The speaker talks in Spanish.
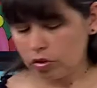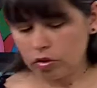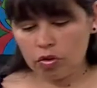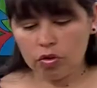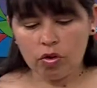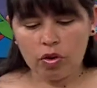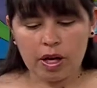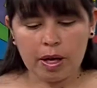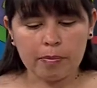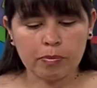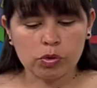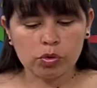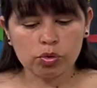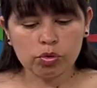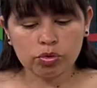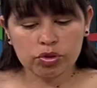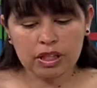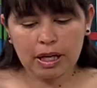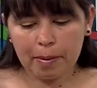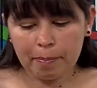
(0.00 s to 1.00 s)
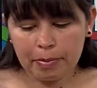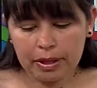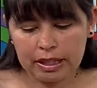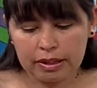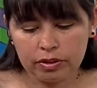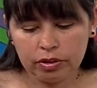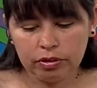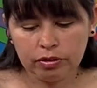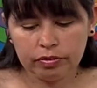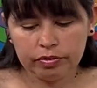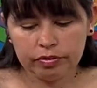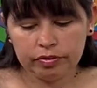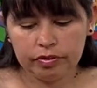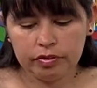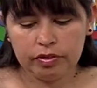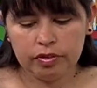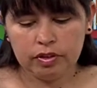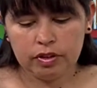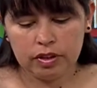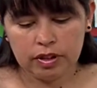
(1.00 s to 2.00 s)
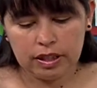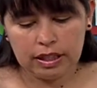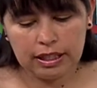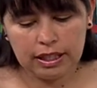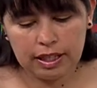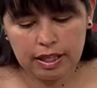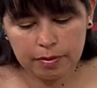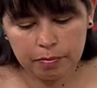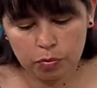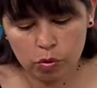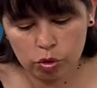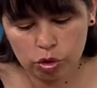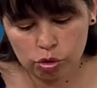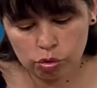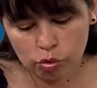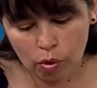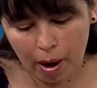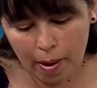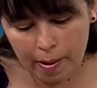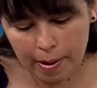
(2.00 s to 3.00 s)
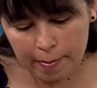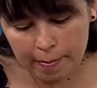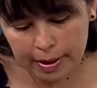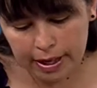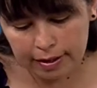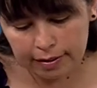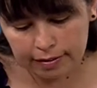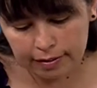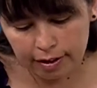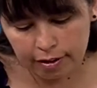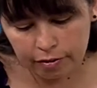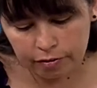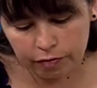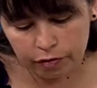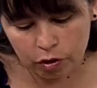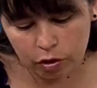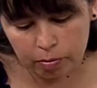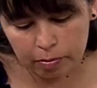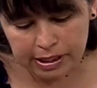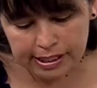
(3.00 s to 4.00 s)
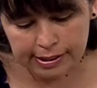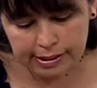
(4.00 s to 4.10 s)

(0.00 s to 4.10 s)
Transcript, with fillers: cogemos un trapito y muy suavemente, en forma